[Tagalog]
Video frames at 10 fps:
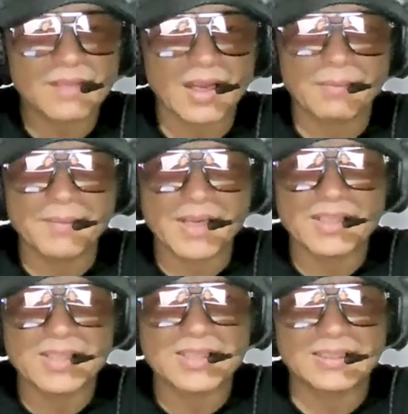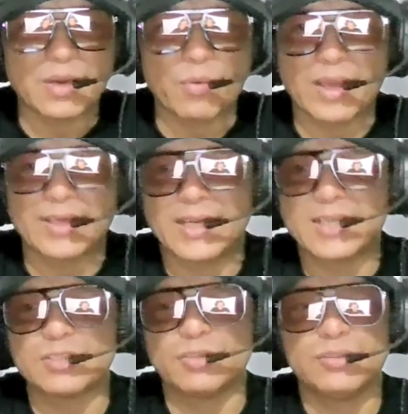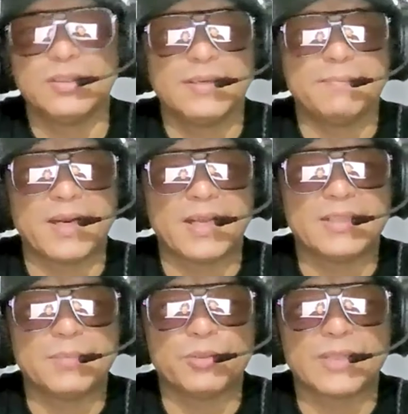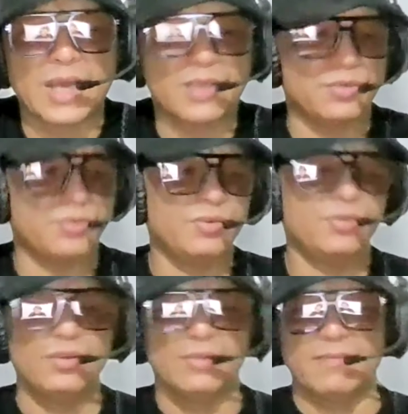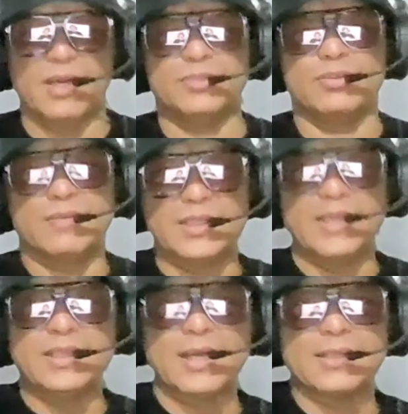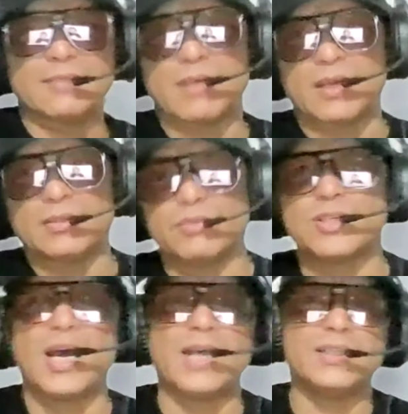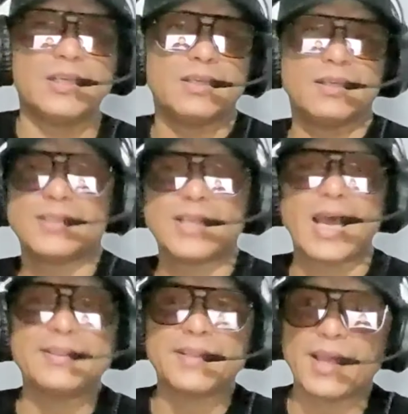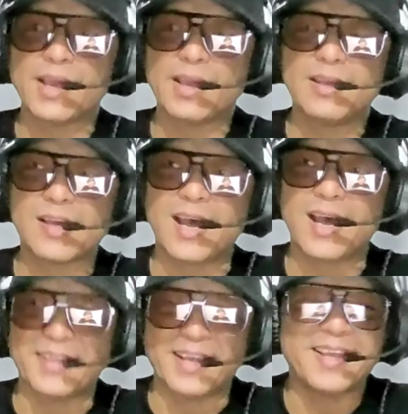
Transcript: uh, bibigay din sila ng awareness, no? Para hindi po tayo maano malin lang ng mga to si Ate si Ate Ate